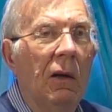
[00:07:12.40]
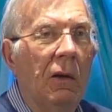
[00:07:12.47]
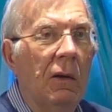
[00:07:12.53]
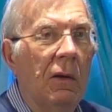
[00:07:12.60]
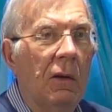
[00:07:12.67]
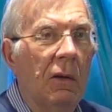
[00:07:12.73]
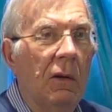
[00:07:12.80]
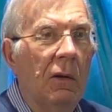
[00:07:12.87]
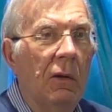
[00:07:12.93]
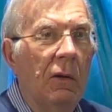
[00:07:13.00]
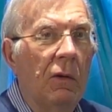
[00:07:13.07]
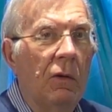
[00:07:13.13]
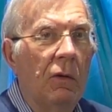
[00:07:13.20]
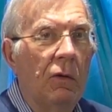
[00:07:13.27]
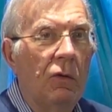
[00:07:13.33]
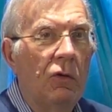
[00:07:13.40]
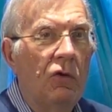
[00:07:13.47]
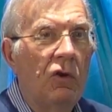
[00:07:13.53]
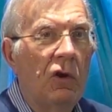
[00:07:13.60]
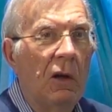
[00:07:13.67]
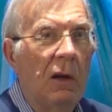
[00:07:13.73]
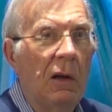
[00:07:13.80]
Euh,
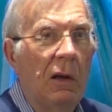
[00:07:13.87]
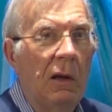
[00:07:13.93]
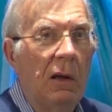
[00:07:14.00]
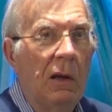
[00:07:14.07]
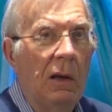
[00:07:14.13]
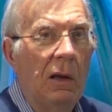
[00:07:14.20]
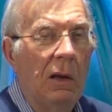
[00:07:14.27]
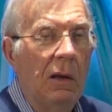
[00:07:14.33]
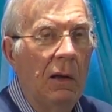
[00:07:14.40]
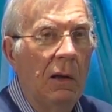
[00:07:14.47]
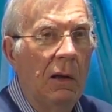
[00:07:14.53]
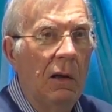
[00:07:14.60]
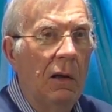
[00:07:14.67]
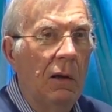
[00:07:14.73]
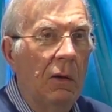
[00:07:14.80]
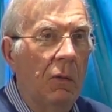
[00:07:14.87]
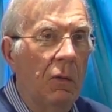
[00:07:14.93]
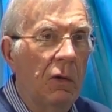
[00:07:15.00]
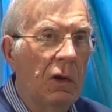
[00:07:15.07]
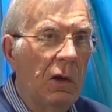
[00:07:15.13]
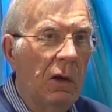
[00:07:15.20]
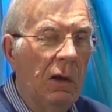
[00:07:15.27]
j'ai
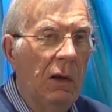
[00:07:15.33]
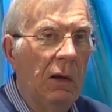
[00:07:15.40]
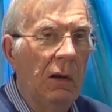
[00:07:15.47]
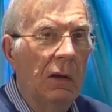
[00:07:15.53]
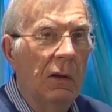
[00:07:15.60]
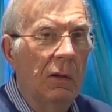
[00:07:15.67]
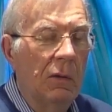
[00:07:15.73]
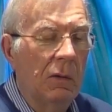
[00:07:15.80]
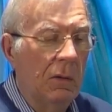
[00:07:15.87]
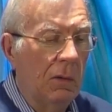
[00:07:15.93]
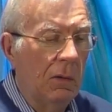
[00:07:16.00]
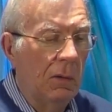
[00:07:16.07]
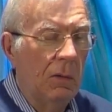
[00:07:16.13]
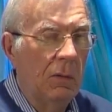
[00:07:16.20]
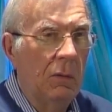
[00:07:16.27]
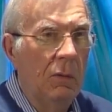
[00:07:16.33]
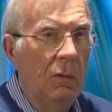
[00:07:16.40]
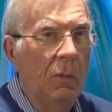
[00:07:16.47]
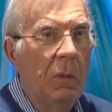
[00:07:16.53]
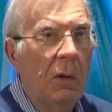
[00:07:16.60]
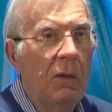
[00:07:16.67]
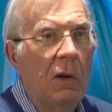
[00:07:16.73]
aussi eu
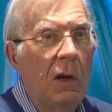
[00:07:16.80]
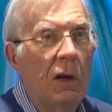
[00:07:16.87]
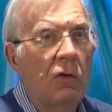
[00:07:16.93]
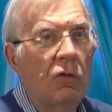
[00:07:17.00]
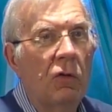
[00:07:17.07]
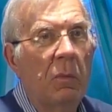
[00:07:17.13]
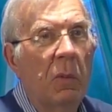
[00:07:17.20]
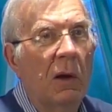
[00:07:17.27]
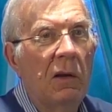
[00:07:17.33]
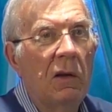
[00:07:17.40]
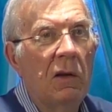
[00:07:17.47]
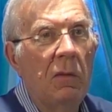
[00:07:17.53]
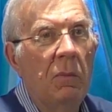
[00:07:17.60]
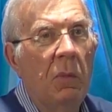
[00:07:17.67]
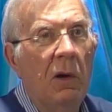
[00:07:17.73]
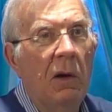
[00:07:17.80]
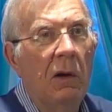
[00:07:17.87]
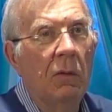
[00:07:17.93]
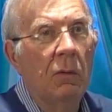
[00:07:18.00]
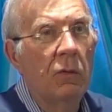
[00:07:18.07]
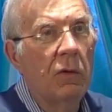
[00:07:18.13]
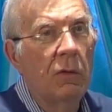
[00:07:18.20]
le privilège de participer
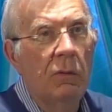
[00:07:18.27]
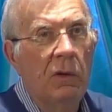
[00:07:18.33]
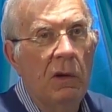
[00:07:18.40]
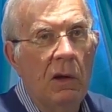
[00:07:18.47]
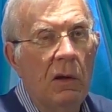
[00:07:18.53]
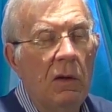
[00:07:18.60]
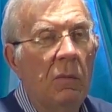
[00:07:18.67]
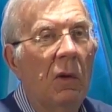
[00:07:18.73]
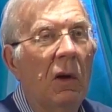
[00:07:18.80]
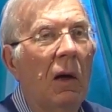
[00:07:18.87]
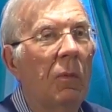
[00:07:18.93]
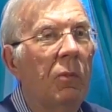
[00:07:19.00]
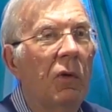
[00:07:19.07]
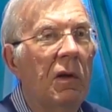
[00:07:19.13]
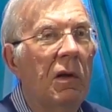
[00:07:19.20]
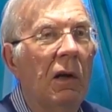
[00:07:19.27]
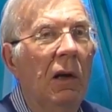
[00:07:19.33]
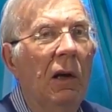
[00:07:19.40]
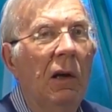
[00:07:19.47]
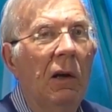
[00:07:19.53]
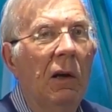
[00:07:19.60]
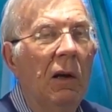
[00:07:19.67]
au scoutisme à
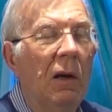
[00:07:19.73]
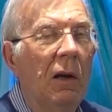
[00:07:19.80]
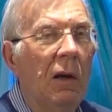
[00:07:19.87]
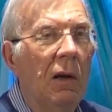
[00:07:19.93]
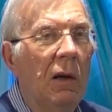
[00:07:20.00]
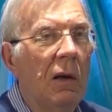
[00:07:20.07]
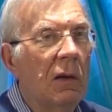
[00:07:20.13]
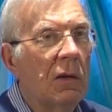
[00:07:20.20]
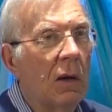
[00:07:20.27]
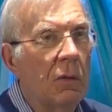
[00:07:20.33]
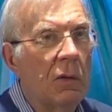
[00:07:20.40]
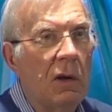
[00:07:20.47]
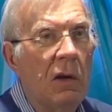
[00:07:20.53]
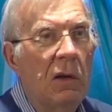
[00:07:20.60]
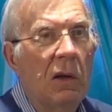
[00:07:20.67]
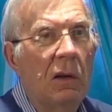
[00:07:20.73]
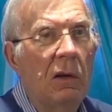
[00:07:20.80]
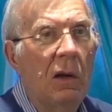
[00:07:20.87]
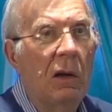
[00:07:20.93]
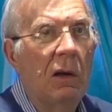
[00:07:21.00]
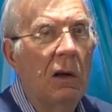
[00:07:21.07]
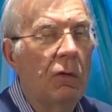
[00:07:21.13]
Poitiers. Ça aussi, ça a
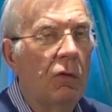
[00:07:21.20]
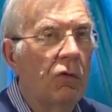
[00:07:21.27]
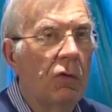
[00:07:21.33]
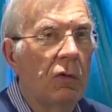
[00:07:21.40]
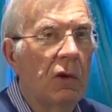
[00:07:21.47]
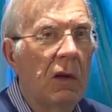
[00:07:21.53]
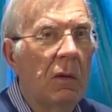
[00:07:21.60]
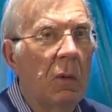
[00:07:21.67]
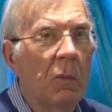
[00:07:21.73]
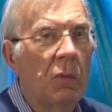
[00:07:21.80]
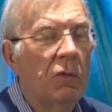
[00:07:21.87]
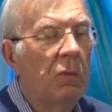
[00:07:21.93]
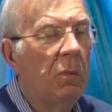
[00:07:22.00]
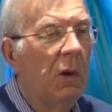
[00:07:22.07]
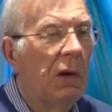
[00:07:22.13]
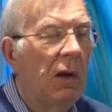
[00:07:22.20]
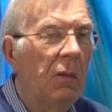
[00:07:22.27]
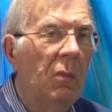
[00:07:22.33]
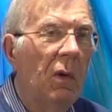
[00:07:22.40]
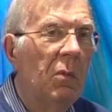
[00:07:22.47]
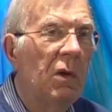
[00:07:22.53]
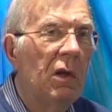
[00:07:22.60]
été quelque chose qui m'a beaucoup aidé,
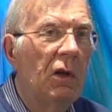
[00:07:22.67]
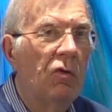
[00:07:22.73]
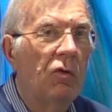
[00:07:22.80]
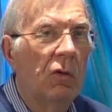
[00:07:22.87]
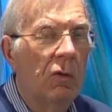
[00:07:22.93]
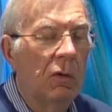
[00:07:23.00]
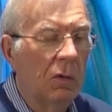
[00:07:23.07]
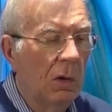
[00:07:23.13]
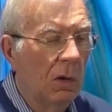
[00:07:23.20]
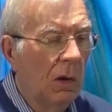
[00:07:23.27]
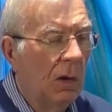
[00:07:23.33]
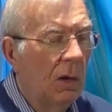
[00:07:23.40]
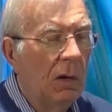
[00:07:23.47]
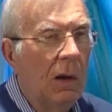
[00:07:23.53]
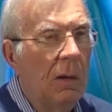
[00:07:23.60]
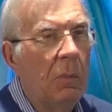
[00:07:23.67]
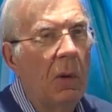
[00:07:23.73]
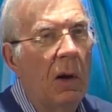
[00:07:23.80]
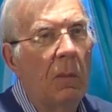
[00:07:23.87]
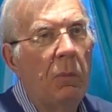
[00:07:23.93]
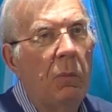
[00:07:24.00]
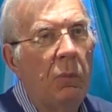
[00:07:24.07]
même si je n'ai
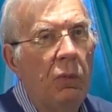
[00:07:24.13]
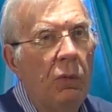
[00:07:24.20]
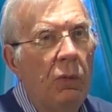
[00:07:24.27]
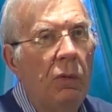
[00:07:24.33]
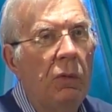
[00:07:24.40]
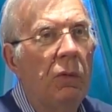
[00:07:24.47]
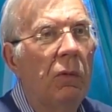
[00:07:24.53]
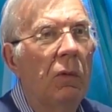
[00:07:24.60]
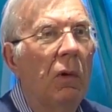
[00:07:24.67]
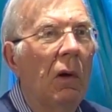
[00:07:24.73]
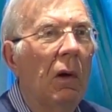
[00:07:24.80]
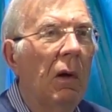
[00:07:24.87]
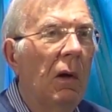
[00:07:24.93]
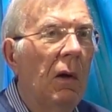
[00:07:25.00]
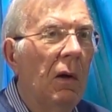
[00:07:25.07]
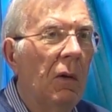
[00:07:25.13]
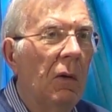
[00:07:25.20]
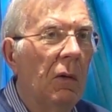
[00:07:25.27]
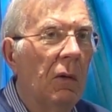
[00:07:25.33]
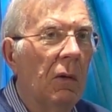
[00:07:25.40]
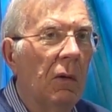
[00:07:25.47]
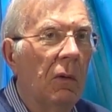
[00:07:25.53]
pas pu
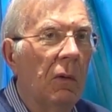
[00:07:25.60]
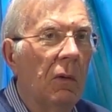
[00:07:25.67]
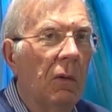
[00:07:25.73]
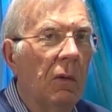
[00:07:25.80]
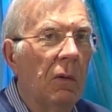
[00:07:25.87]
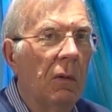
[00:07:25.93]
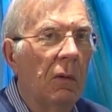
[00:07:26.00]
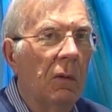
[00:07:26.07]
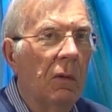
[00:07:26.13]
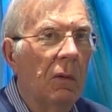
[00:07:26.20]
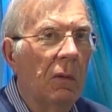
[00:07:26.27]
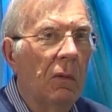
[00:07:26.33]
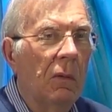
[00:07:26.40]
euh,